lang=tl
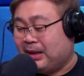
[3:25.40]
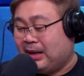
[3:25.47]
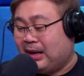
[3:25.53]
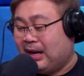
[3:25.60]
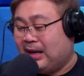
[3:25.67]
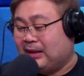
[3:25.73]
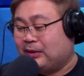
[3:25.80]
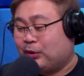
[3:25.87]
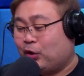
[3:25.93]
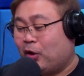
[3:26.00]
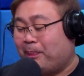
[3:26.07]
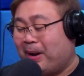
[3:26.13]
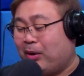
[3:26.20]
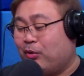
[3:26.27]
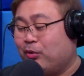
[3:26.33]
ang
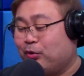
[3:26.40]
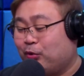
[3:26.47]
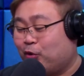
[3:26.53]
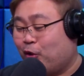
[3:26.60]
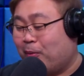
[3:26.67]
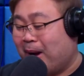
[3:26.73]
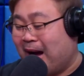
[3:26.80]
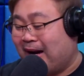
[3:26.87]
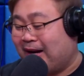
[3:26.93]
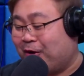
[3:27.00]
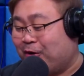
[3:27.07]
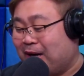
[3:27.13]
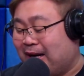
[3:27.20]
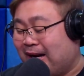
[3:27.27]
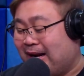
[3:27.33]
tropa kong kumare
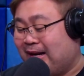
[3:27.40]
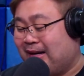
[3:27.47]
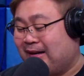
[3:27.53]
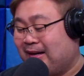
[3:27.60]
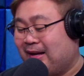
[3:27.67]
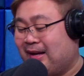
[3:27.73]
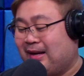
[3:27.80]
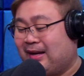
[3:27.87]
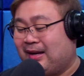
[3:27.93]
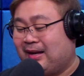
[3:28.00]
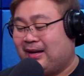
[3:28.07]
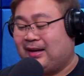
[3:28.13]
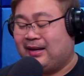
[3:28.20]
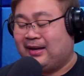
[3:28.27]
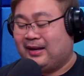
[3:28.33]
ko na rin,
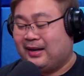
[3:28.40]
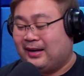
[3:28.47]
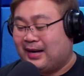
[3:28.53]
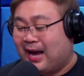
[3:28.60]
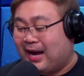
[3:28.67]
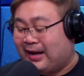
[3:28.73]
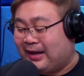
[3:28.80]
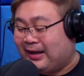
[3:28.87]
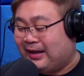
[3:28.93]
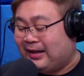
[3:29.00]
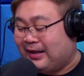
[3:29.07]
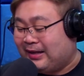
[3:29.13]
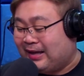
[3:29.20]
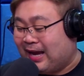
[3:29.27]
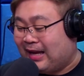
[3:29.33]
eh,
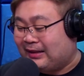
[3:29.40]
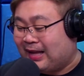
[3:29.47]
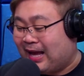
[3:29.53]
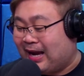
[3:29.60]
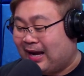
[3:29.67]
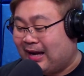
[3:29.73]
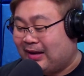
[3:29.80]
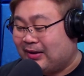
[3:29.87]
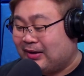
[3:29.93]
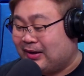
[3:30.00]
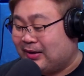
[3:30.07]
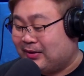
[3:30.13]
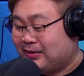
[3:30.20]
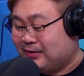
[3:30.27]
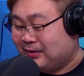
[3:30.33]
nakikinig yata
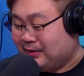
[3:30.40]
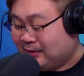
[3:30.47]
ngayon, ano?